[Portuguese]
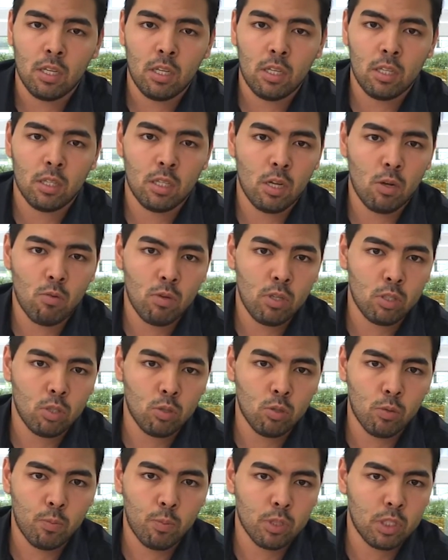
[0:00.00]
Então
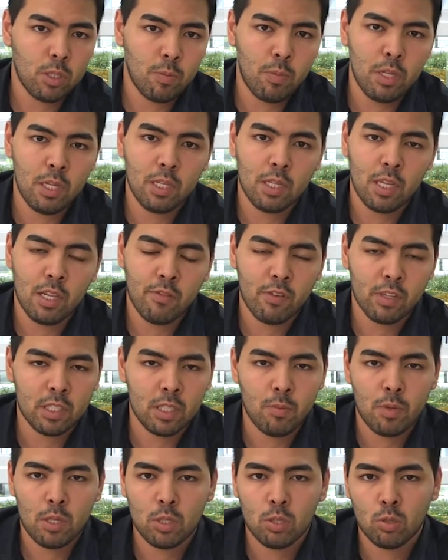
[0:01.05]
isso possibilita ele
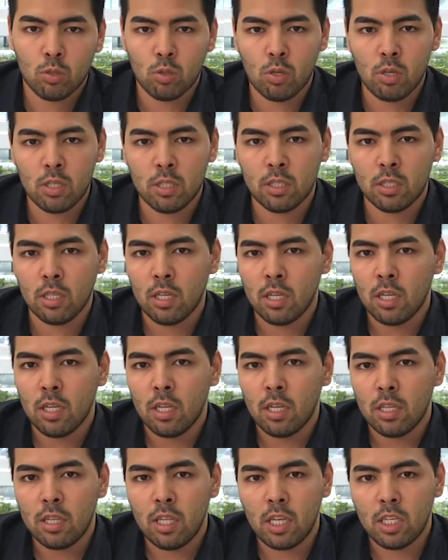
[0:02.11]
fazer medições
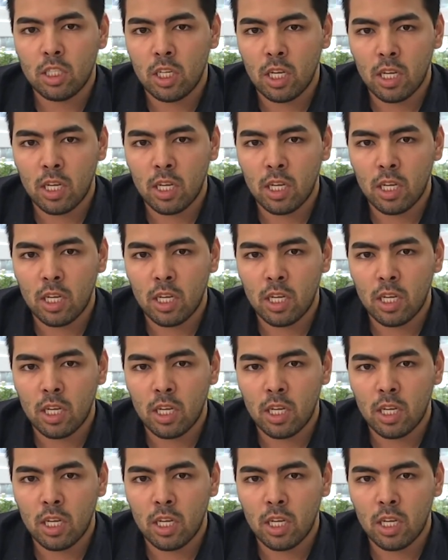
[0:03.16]
desde